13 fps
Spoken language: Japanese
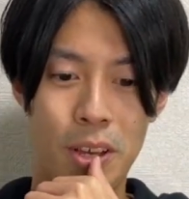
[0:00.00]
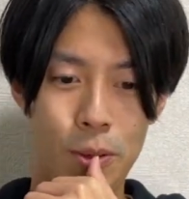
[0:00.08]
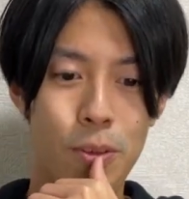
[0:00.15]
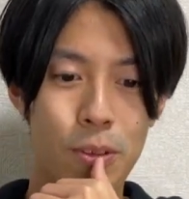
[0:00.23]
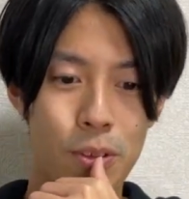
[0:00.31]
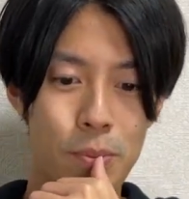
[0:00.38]

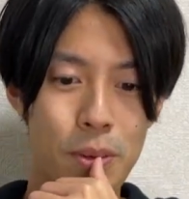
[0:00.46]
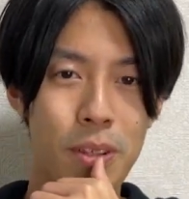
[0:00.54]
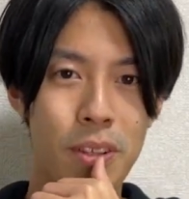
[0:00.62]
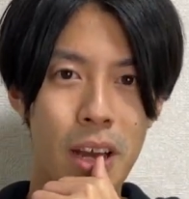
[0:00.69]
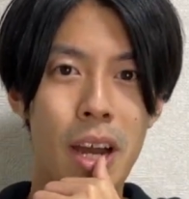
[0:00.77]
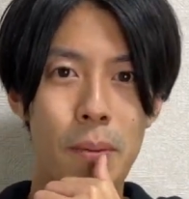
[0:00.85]
そうそうそう。
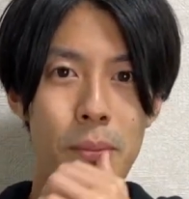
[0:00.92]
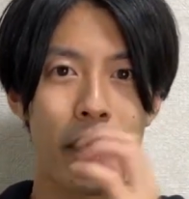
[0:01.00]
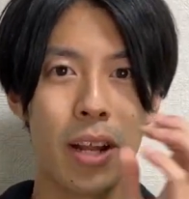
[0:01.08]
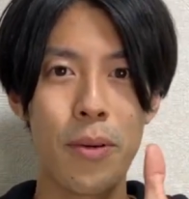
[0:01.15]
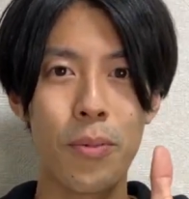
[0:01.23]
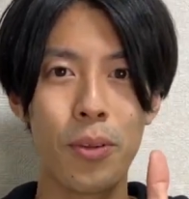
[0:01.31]
別にな。だ
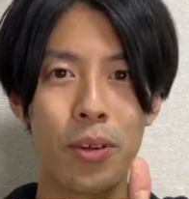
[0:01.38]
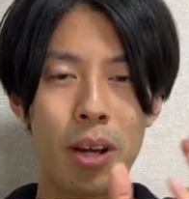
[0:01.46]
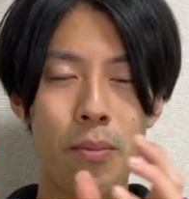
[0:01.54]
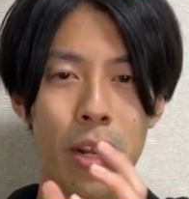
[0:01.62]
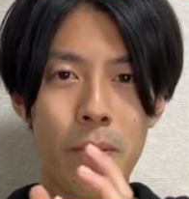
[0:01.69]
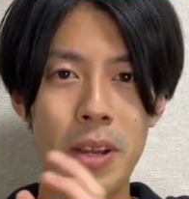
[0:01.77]
からレポート
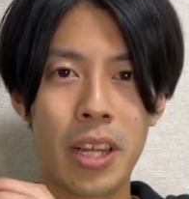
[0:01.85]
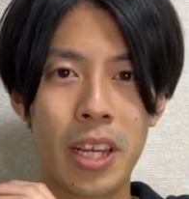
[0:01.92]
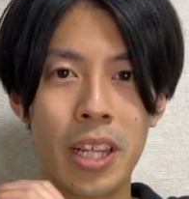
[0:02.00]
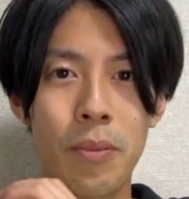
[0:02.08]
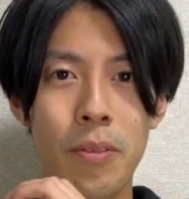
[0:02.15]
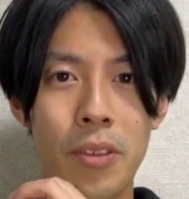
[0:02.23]
頑張ればいい
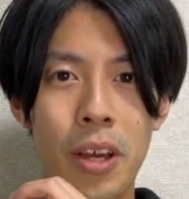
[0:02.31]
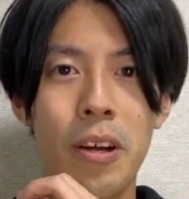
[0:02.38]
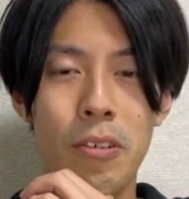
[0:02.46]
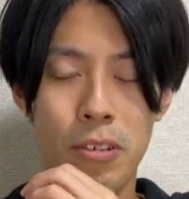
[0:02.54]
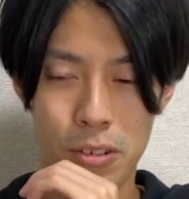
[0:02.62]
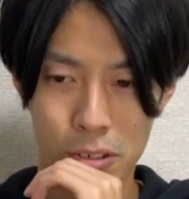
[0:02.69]
だけだもん
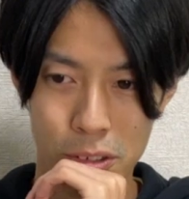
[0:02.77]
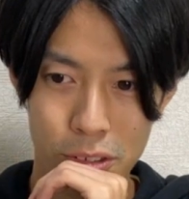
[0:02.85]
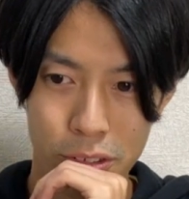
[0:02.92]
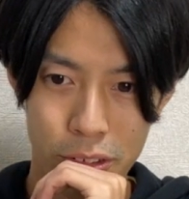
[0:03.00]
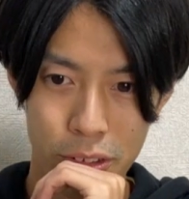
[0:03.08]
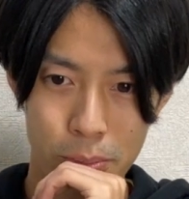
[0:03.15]
な。
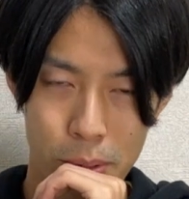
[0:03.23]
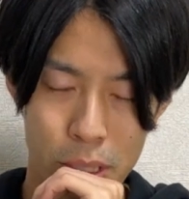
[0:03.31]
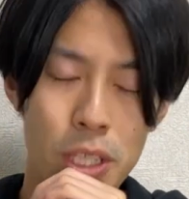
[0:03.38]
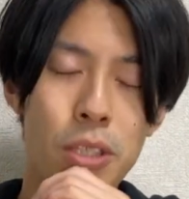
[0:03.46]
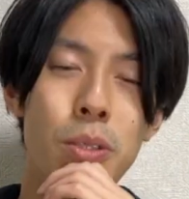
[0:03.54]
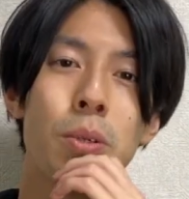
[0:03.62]
うん。ま
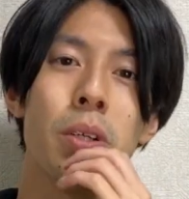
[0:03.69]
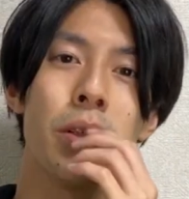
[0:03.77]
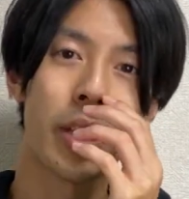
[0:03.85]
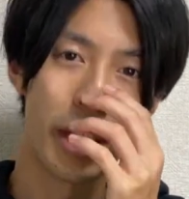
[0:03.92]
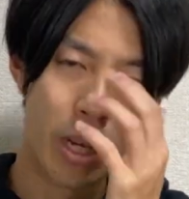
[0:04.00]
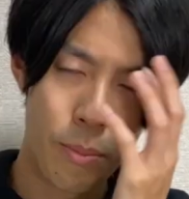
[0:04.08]
あ、しんど
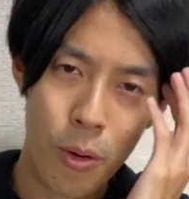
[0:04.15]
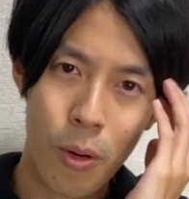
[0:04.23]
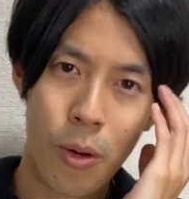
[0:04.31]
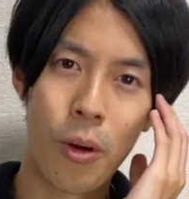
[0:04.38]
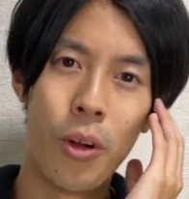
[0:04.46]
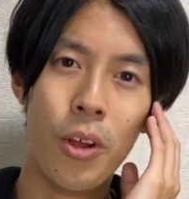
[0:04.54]
いんだ、で
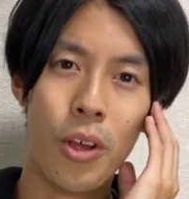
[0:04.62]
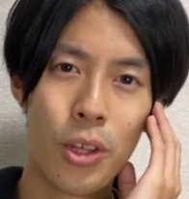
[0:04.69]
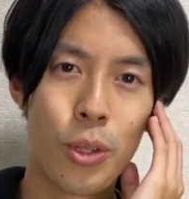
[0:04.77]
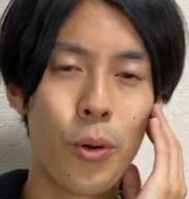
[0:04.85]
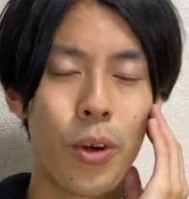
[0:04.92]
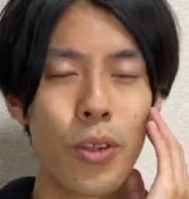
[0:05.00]
も。
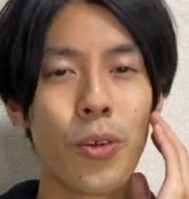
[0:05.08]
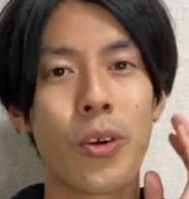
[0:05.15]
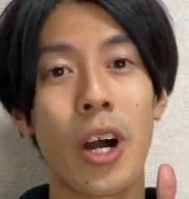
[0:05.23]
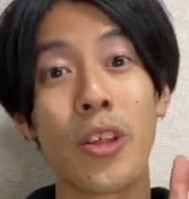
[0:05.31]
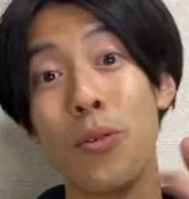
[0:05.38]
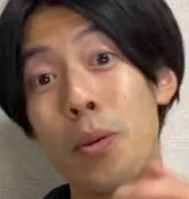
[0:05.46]
そうかそ
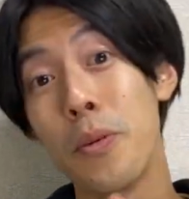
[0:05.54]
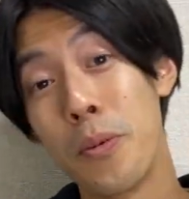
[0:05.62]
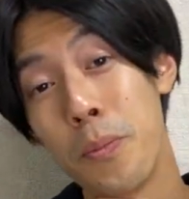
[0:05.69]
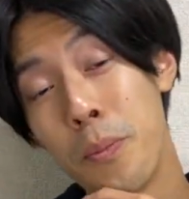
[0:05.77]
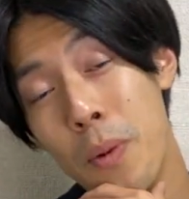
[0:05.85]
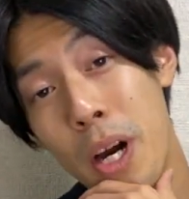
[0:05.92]
うか、遊び
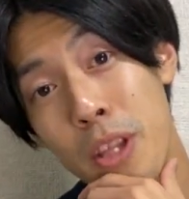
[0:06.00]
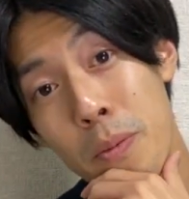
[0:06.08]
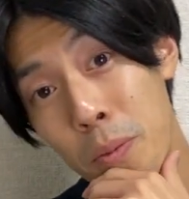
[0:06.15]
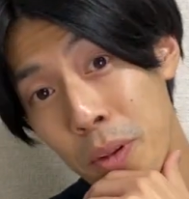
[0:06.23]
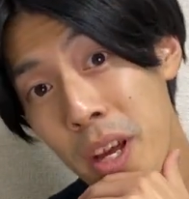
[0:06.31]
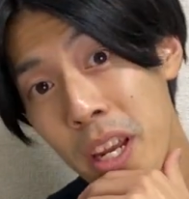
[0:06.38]
も、
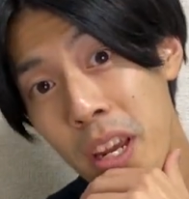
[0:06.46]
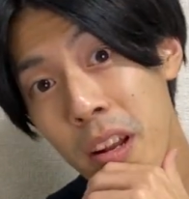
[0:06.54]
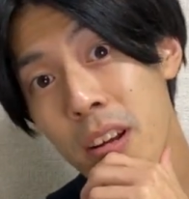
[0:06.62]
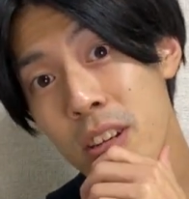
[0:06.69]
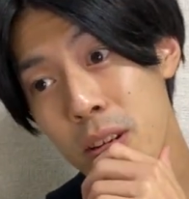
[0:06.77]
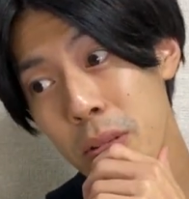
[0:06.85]
遊びもないけ
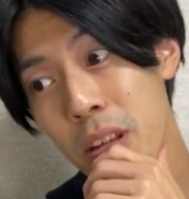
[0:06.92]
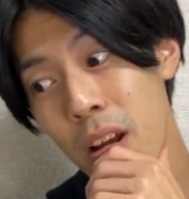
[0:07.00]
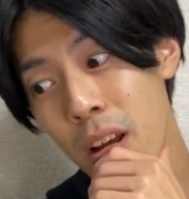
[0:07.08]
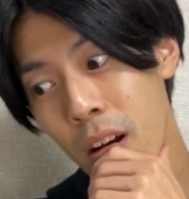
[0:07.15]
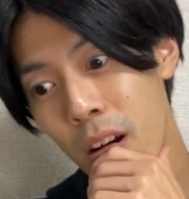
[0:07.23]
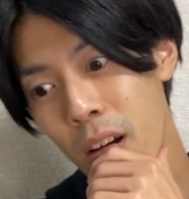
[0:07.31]
ないし、み
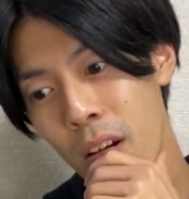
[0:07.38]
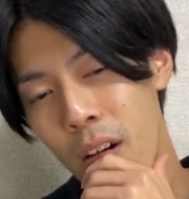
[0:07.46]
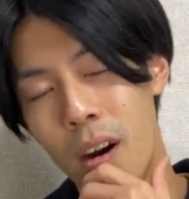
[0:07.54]
たいな。